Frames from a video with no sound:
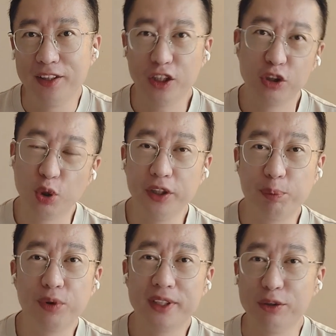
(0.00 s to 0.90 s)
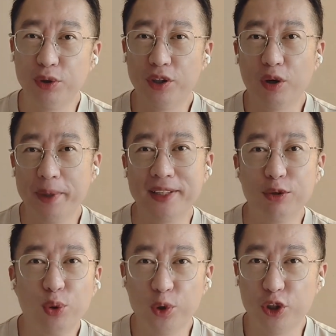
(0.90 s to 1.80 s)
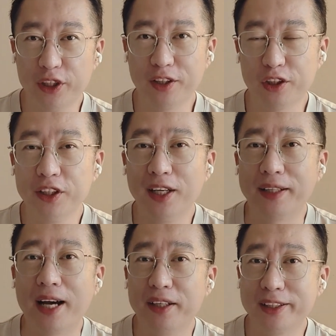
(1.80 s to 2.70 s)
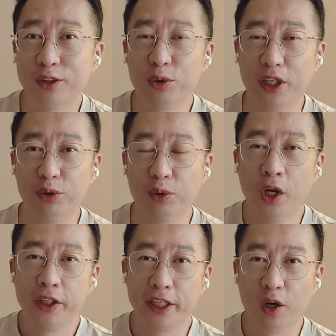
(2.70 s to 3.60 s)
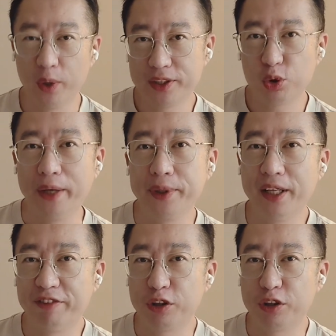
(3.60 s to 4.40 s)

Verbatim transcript: 你甚至说你不用再去后边再去录制这个声音了，它可以自动的用这个文字转语音的。